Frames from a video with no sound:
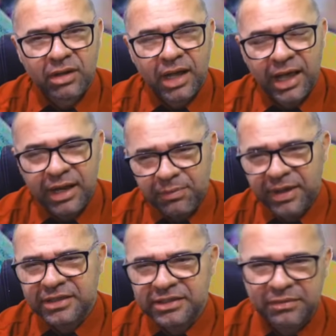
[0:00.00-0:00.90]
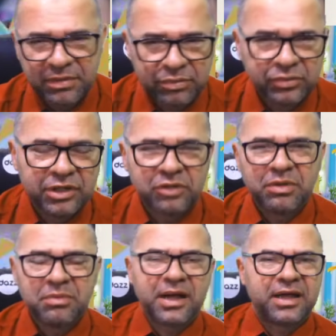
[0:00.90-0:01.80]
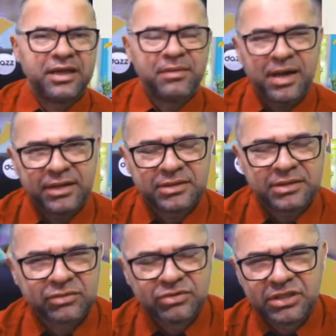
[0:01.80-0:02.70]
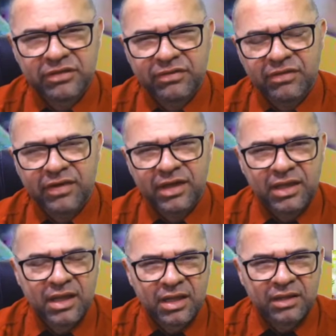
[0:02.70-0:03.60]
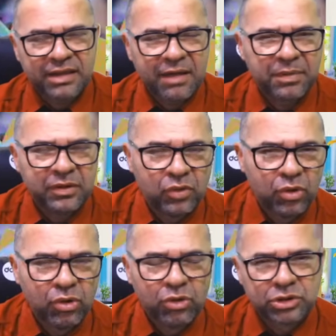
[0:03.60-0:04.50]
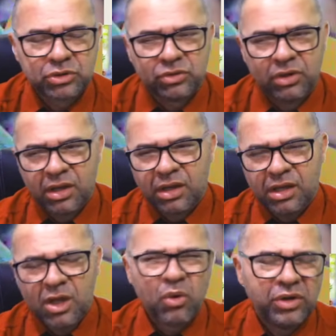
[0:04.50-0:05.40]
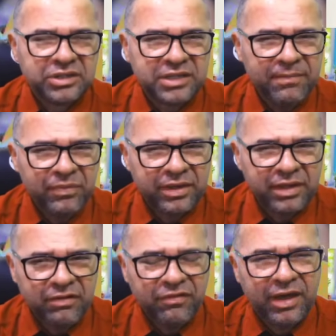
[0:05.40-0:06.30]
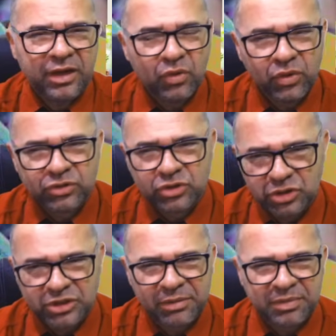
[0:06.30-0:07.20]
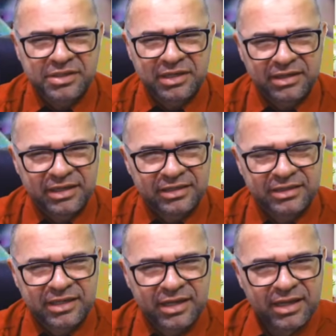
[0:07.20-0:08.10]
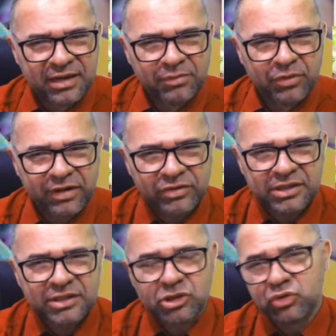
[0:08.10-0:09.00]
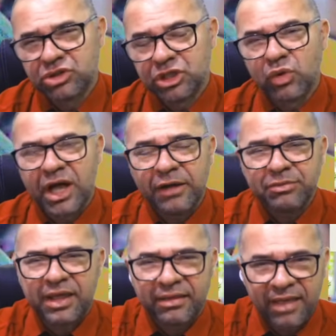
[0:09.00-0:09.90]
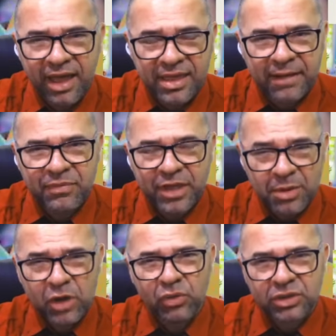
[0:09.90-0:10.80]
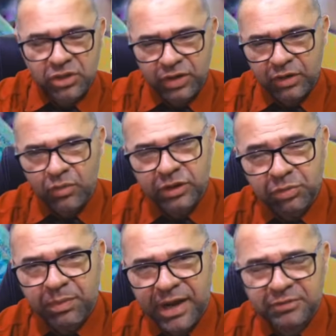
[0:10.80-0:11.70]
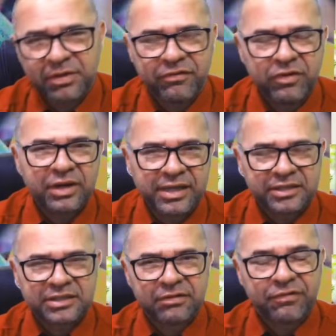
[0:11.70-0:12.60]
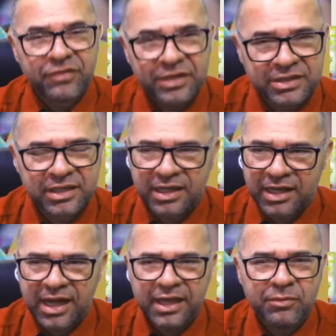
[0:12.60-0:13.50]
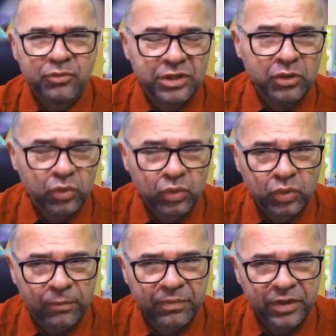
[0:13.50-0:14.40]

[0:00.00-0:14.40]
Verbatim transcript: Ali parecia bem bonito, bem bacana, mas inclusive teve aí tapa no rosto. Que coisa, hein? Que vergonha os nossos representantes porque você discutir no campo da ideia é uma coisa, agora quando parte para a violência física, aí muda tudo.